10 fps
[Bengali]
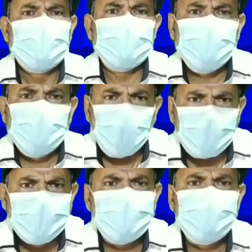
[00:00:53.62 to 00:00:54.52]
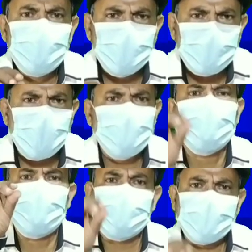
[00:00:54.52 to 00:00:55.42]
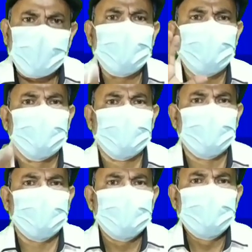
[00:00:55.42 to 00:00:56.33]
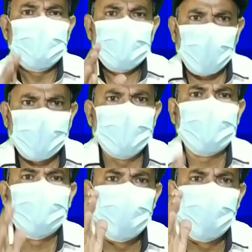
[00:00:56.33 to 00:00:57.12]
যে দলের মুখপত্র মানে হচ্ছে দলের